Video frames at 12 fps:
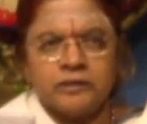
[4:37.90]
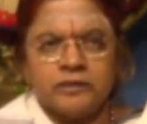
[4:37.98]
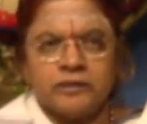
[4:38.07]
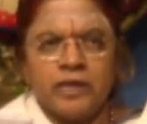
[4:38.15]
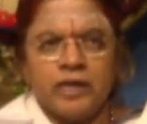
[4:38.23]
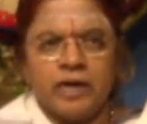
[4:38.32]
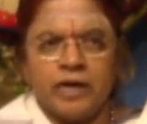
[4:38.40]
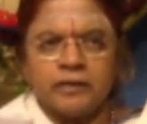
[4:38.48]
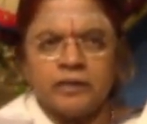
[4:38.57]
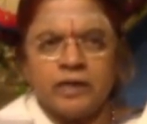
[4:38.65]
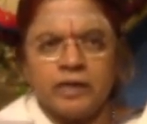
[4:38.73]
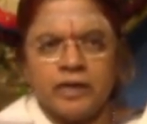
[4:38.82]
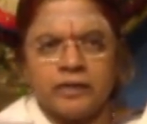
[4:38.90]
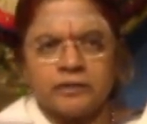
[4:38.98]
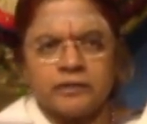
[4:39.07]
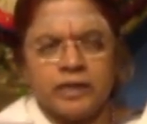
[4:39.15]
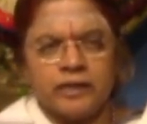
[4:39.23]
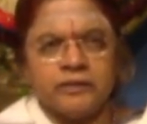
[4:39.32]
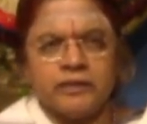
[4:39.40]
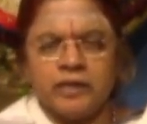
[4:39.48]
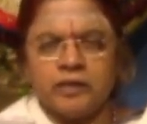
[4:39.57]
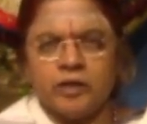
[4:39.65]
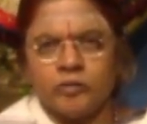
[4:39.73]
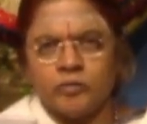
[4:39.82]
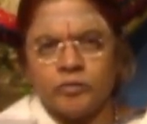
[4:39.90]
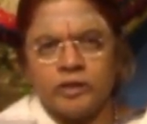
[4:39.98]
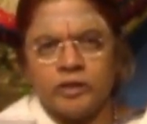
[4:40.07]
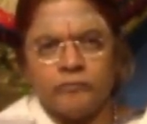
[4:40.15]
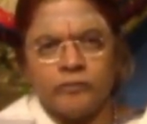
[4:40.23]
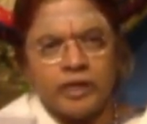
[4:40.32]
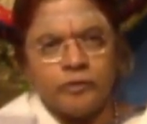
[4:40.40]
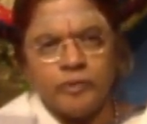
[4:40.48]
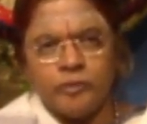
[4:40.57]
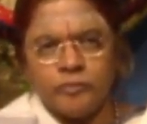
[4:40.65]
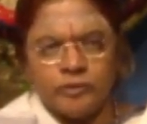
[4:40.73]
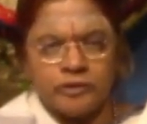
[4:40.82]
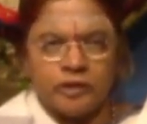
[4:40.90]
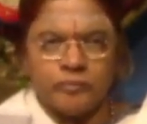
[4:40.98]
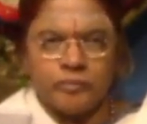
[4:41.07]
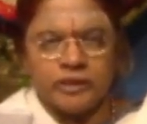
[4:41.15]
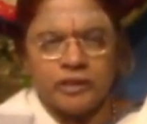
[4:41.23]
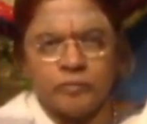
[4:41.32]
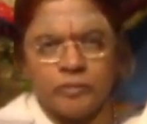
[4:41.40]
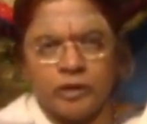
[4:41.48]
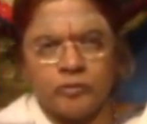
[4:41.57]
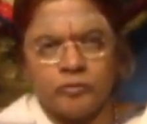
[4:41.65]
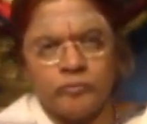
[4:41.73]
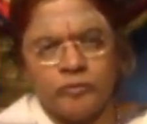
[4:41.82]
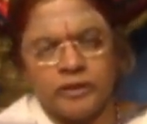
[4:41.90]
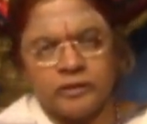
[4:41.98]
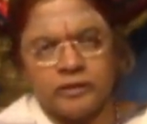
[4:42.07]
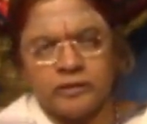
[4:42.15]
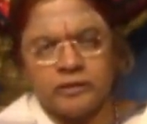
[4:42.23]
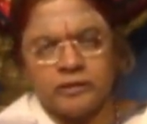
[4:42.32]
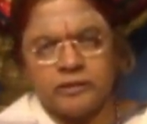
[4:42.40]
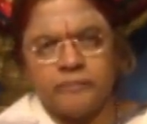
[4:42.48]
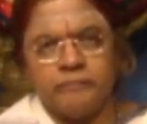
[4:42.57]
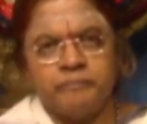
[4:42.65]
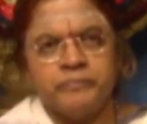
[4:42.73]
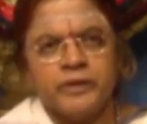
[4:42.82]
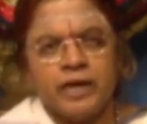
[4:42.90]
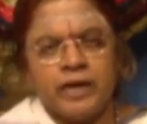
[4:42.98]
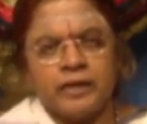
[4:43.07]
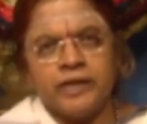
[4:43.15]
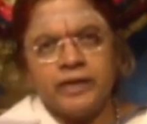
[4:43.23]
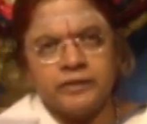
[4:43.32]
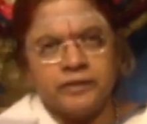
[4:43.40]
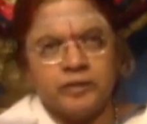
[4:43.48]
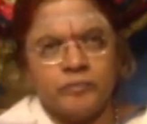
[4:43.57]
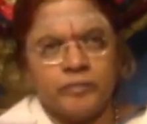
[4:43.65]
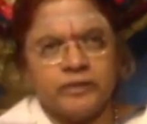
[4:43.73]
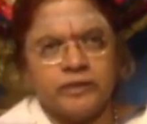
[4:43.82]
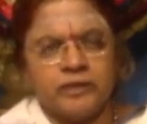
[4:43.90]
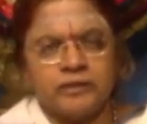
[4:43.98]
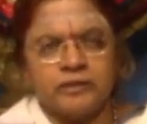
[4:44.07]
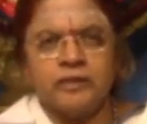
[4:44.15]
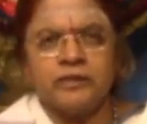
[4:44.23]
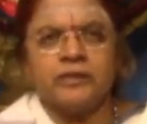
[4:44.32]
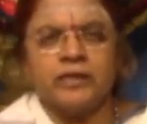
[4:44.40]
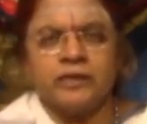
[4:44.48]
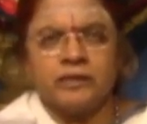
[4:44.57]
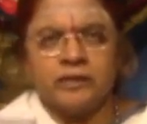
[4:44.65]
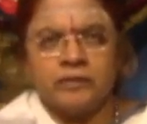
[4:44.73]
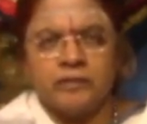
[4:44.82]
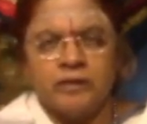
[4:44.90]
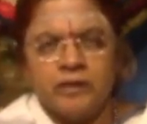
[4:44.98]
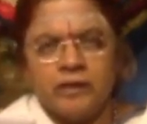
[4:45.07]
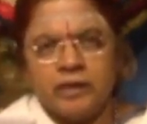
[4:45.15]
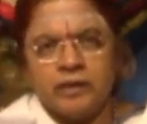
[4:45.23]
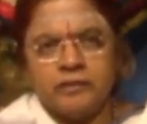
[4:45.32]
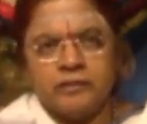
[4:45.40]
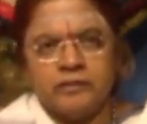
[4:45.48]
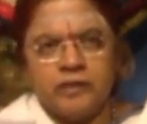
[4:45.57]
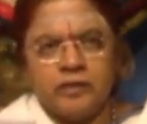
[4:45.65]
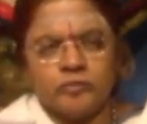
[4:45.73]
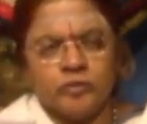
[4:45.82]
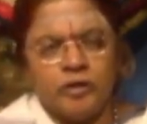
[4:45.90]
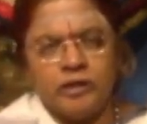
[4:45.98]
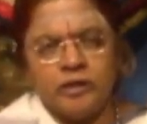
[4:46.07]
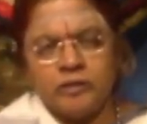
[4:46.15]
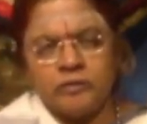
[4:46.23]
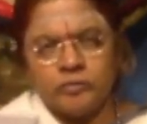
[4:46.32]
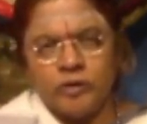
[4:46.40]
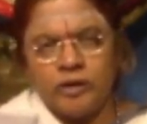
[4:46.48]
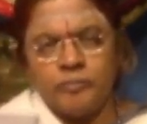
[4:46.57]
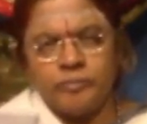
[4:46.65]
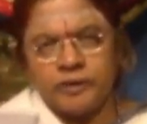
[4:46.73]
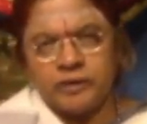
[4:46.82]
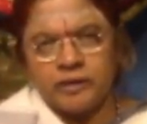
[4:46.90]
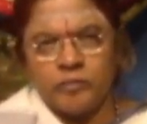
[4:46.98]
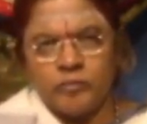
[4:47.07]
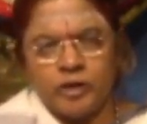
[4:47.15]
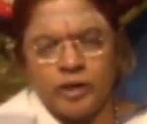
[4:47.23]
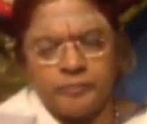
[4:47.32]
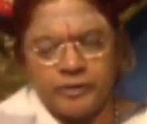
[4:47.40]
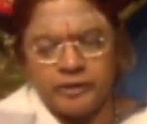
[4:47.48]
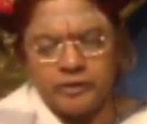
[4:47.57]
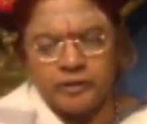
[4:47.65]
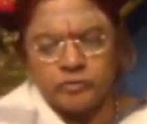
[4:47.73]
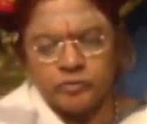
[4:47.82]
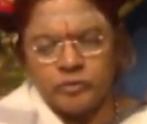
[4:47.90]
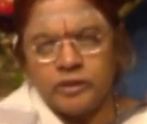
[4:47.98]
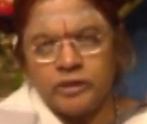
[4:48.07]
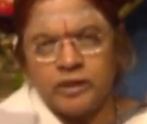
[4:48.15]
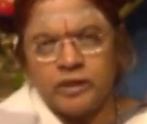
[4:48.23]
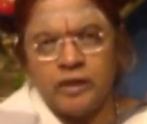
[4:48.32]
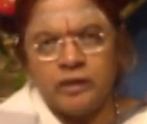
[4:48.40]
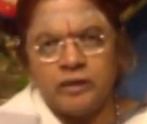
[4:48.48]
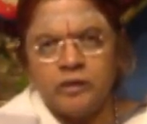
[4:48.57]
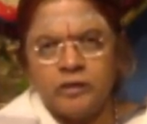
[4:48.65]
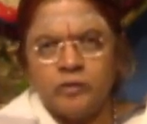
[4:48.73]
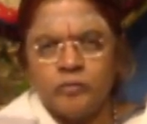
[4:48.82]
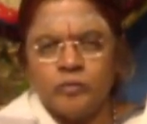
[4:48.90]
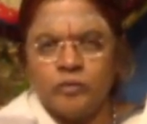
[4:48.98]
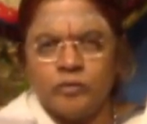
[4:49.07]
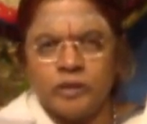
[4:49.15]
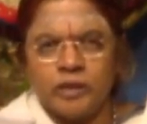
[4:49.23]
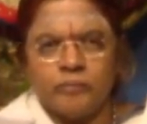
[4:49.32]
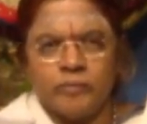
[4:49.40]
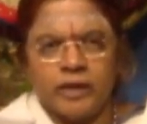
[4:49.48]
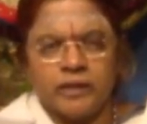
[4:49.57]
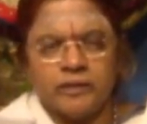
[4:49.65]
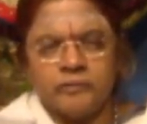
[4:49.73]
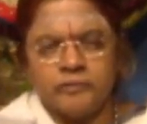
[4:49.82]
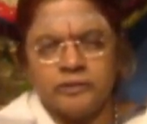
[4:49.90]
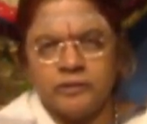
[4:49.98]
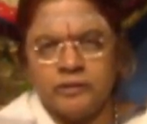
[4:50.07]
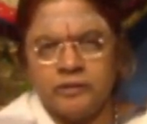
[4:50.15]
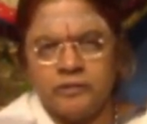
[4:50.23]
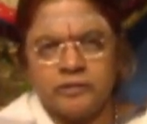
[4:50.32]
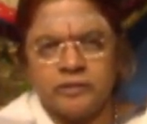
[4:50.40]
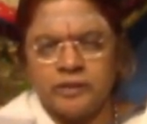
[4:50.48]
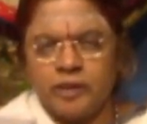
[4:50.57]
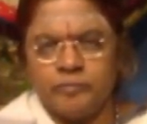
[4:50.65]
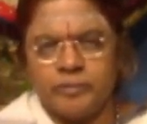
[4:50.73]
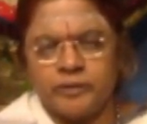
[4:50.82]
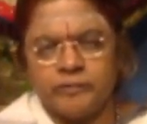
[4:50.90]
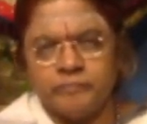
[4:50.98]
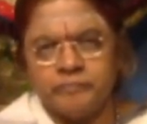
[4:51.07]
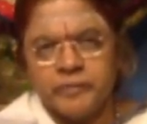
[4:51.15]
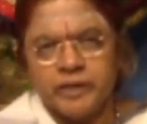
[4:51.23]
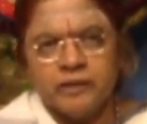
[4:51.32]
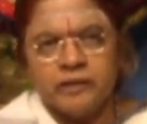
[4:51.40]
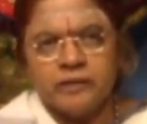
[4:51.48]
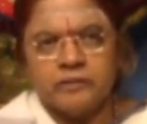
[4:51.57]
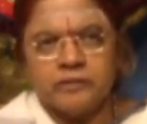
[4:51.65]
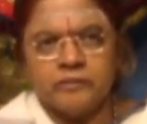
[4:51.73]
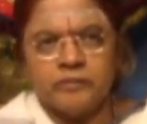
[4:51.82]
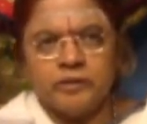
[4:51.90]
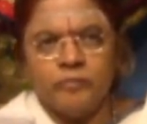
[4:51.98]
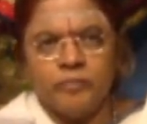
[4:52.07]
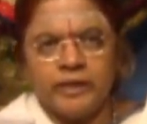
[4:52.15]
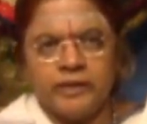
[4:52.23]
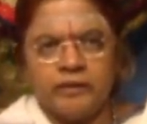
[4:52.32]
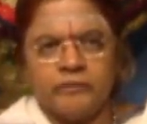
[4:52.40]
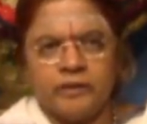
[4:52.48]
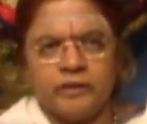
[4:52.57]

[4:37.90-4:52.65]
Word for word: சில ஆதார ஆற்றலை இயக்கக்கூடிய வலிமை பொருந்திய மந்திரமாகவும் விளங்குகின்றது அதனால இந்த மந்திரத்தை நீங்கள் இதில் சொல்லி சொல்லப்பட்டிருக்க முறைப்படி நீங்கள் சொன்னீங்கன்னா உங்களுடைய மனது வந்து திடப்படும் இது வந்து பைரவ